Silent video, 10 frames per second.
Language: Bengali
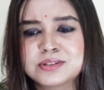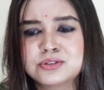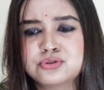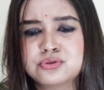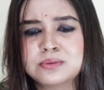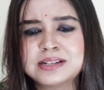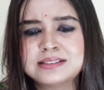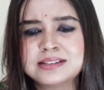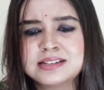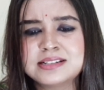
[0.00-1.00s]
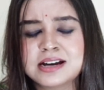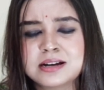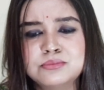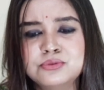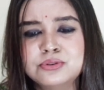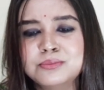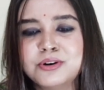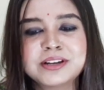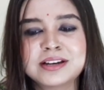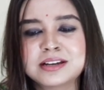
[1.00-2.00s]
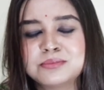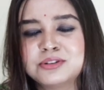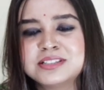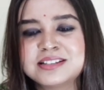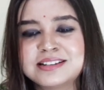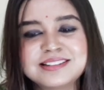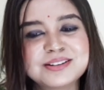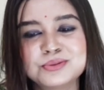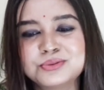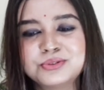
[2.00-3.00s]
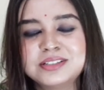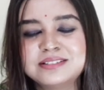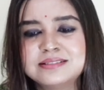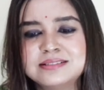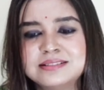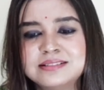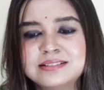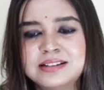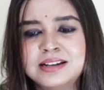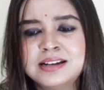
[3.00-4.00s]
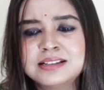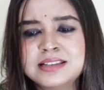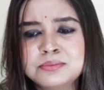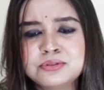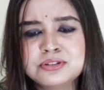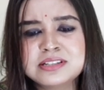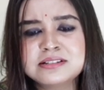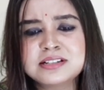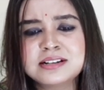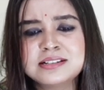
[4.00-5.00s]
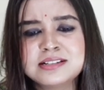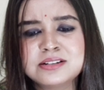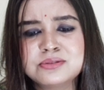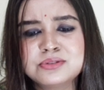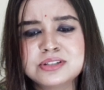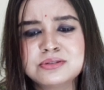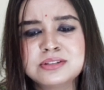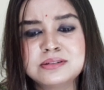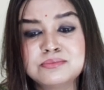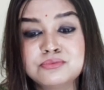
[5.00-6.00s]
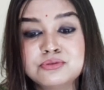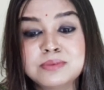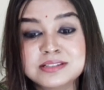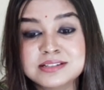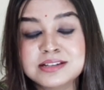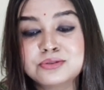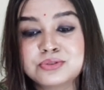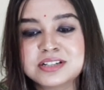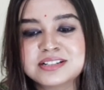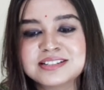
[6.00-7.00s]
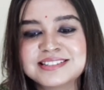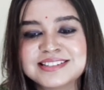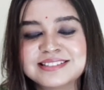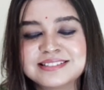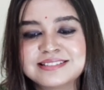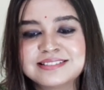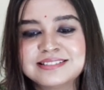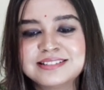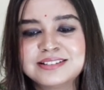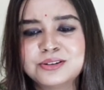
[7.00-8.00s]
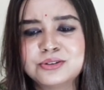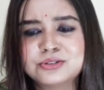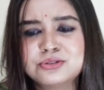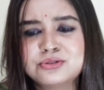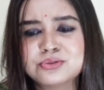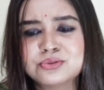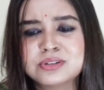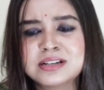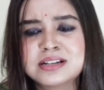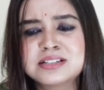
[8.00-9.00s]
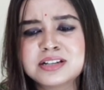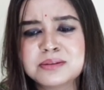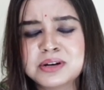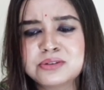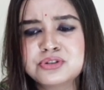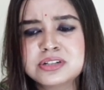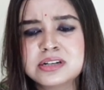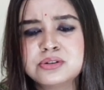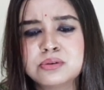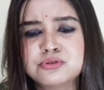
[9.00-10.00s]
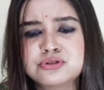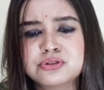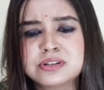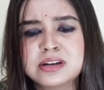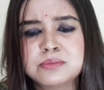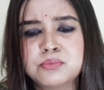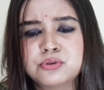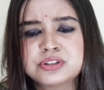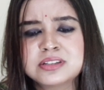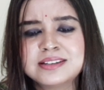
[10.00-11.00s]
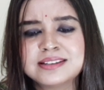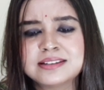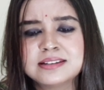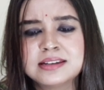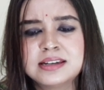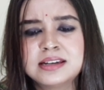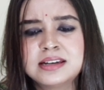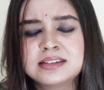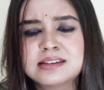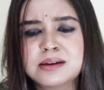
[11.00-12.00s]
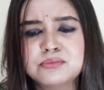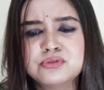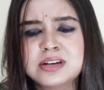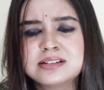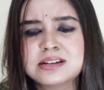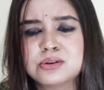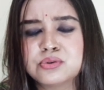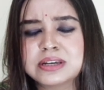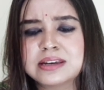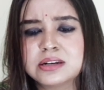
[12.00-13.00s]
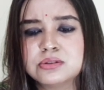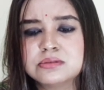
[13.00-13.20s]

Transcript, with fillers: ছোটবেলা থেকে বুকও ভয় কাকে বলে জানে না কোনো দিন তাই পুলিশের চাকরিটাও চিরদিন বুক বাজিয়েই করে এসেছে অথচ সেই মানুষটাই অবসর নেওয়ার পর থেকে কেমন একটা হয়ে গেল